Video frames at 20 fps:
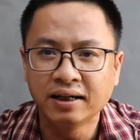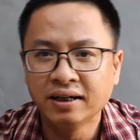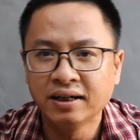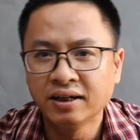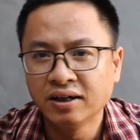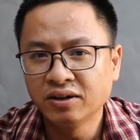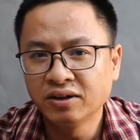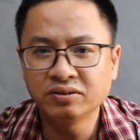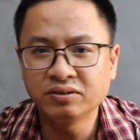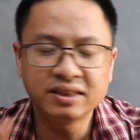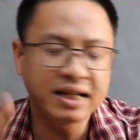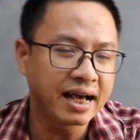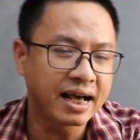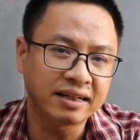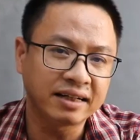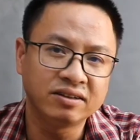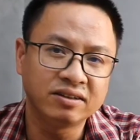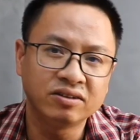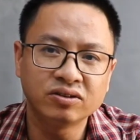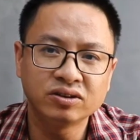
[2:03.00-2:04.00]
nó nhạt
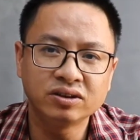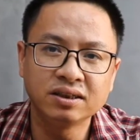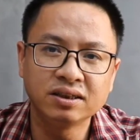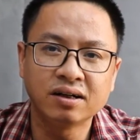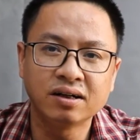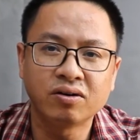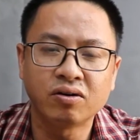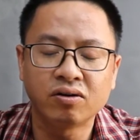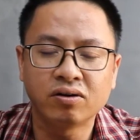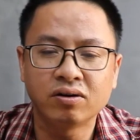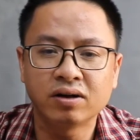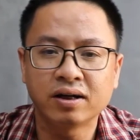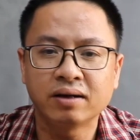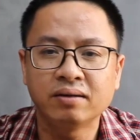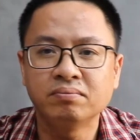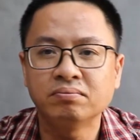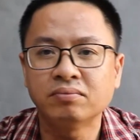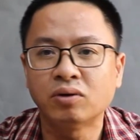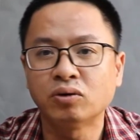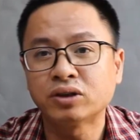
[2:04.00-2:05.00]
nó chưa có cái
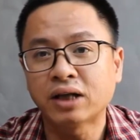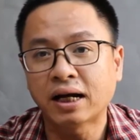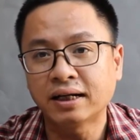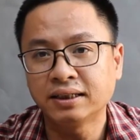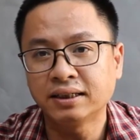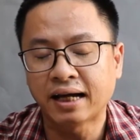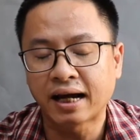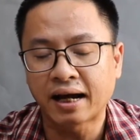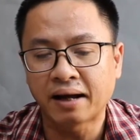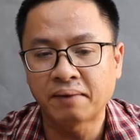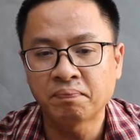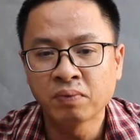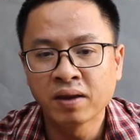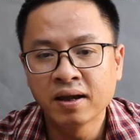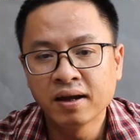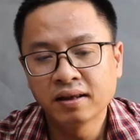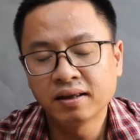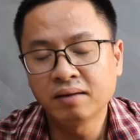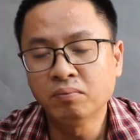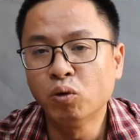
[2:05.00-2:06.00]
màu sắc gì cả
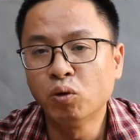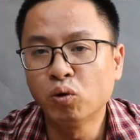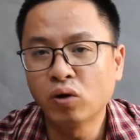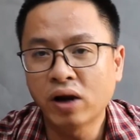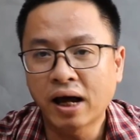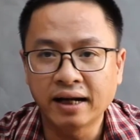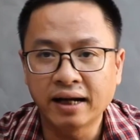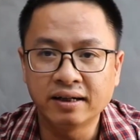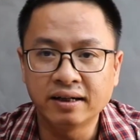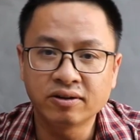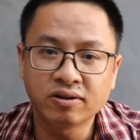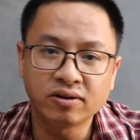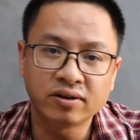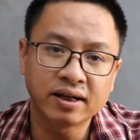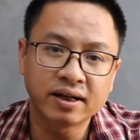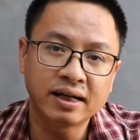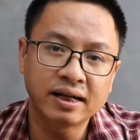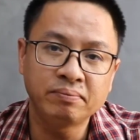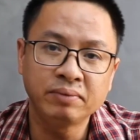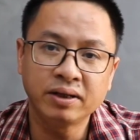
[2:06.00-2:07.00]
thì bù lại nó có
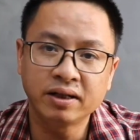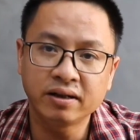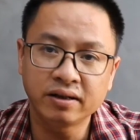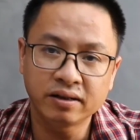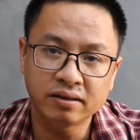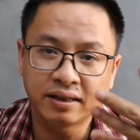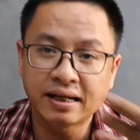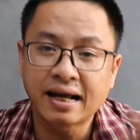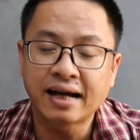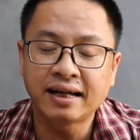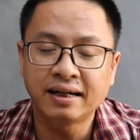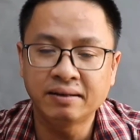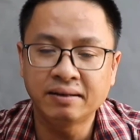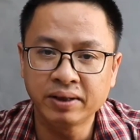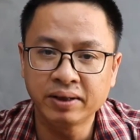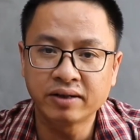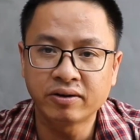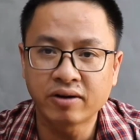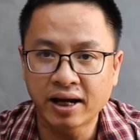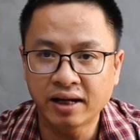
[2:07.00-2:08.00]
cái dynamic
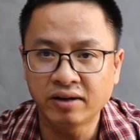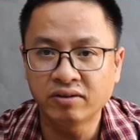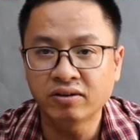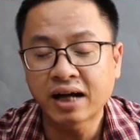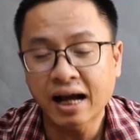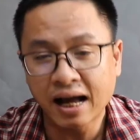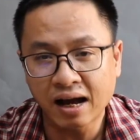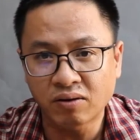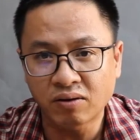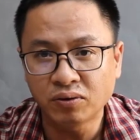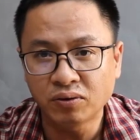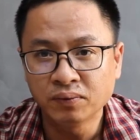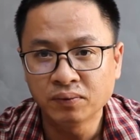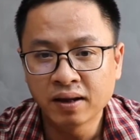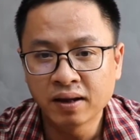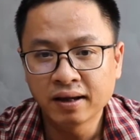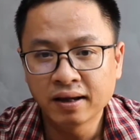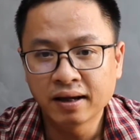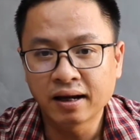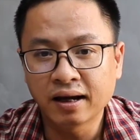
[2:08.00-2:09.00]
dynamic range nó cao
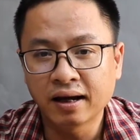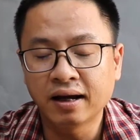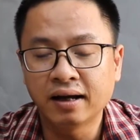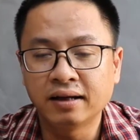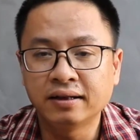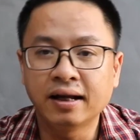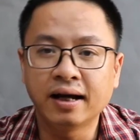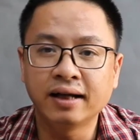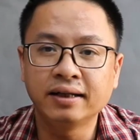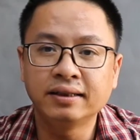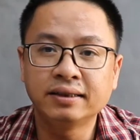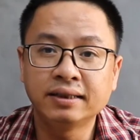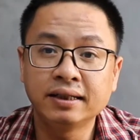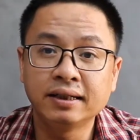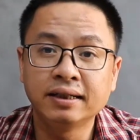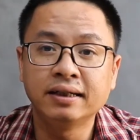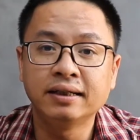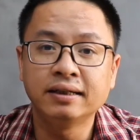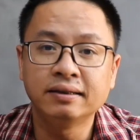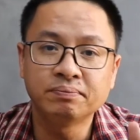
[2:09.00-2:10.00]
à, đấy
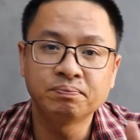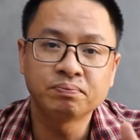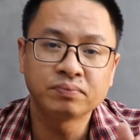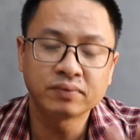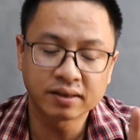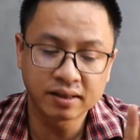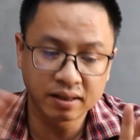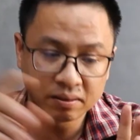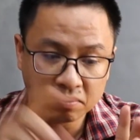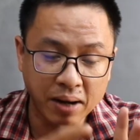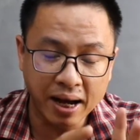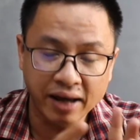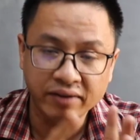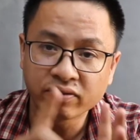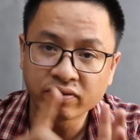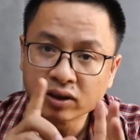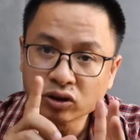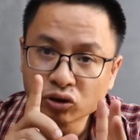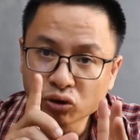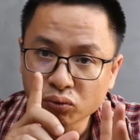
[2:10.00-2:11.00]
thì thì bạn
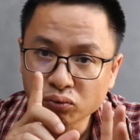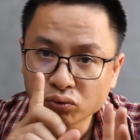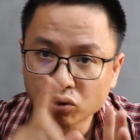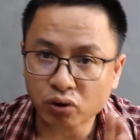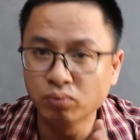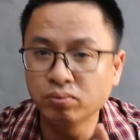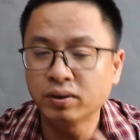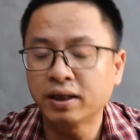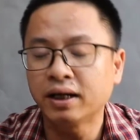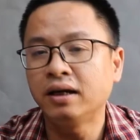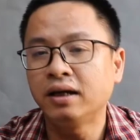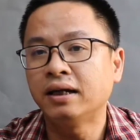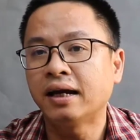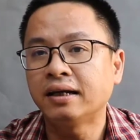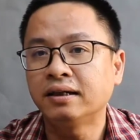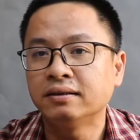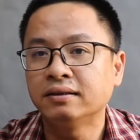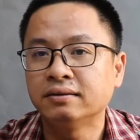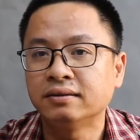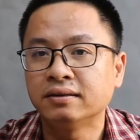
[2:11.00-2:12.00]
phải dùng đúng cái lất
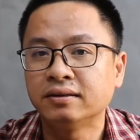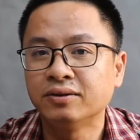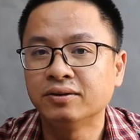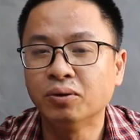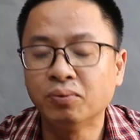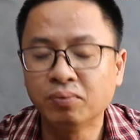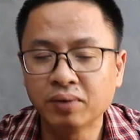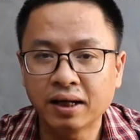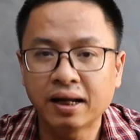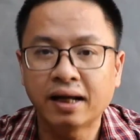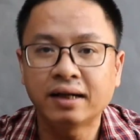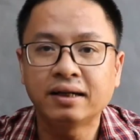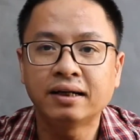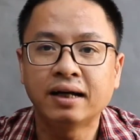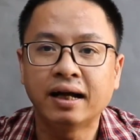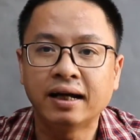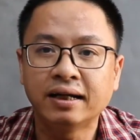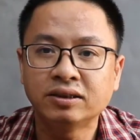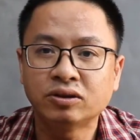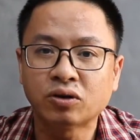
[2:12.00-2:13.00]
đúng cái lất
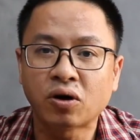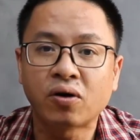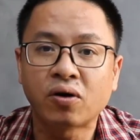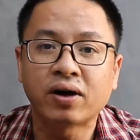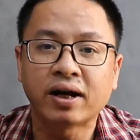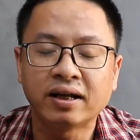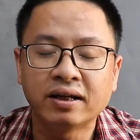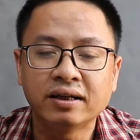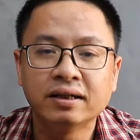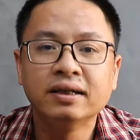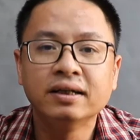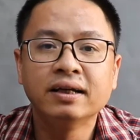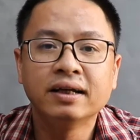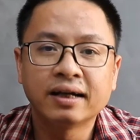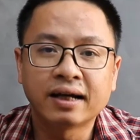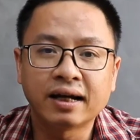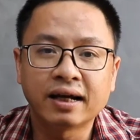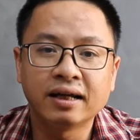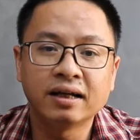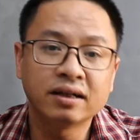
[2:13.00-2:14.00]
đấy cho cái
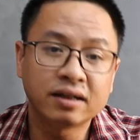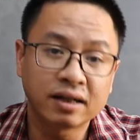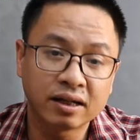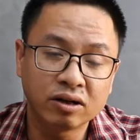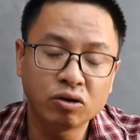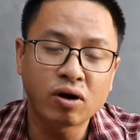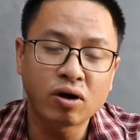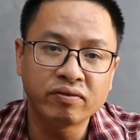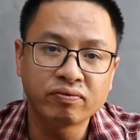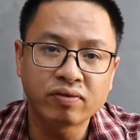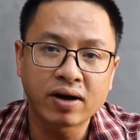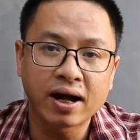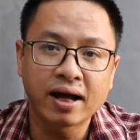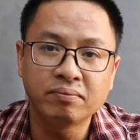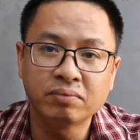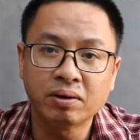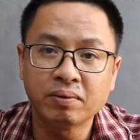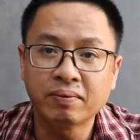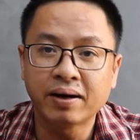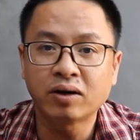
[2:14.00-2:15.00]
cái cái loại
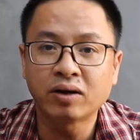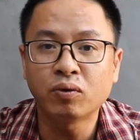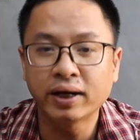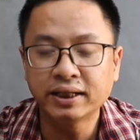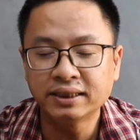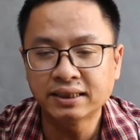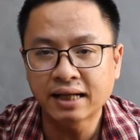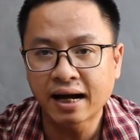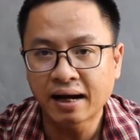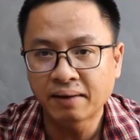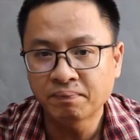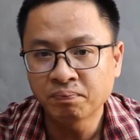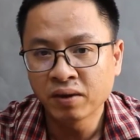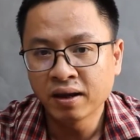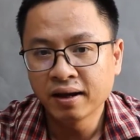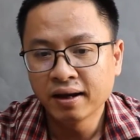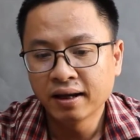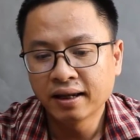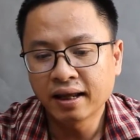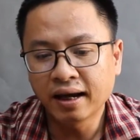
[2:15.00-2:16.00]
file mà bạn quay ra
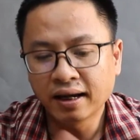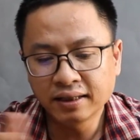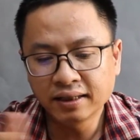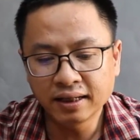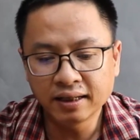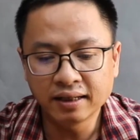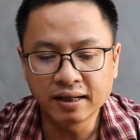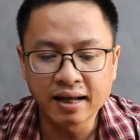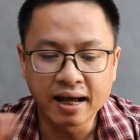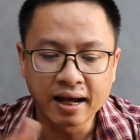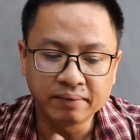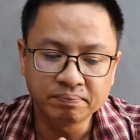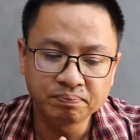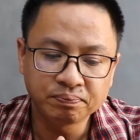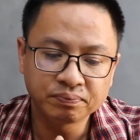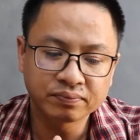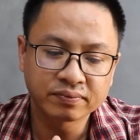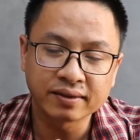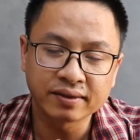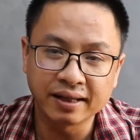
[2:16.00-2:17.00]
thế thì để
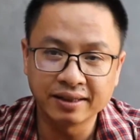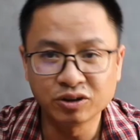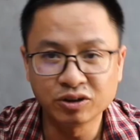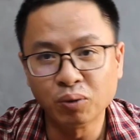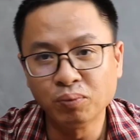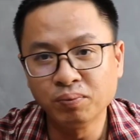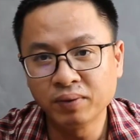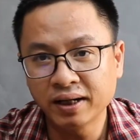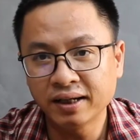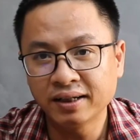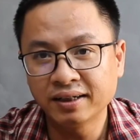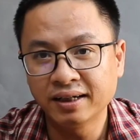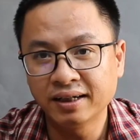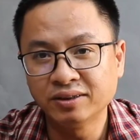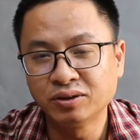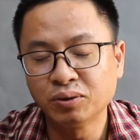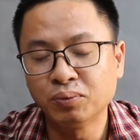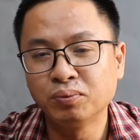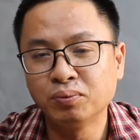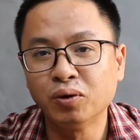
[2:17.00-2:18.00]
để dùng ấy để
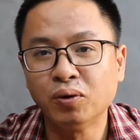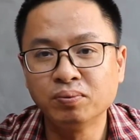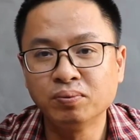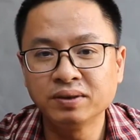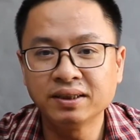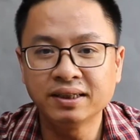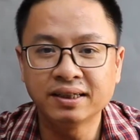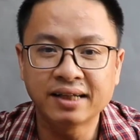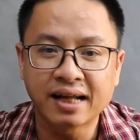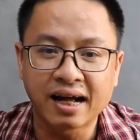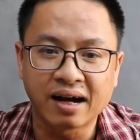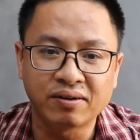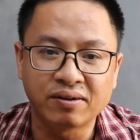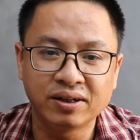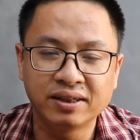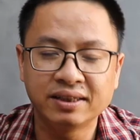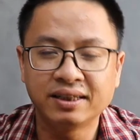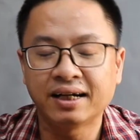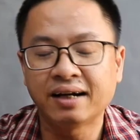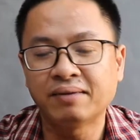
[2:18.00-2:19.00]
dùng đúng như thế nào
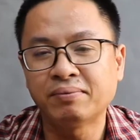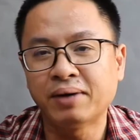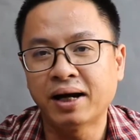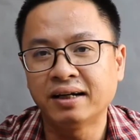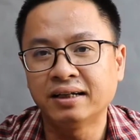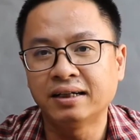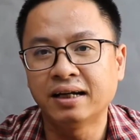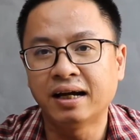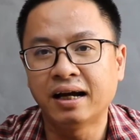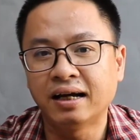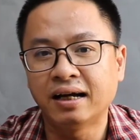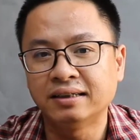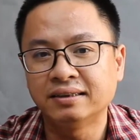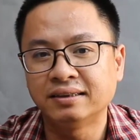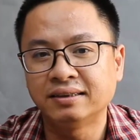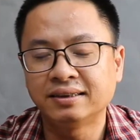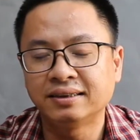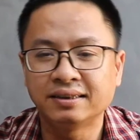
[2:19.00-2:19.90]
ấy thì các bạn uh,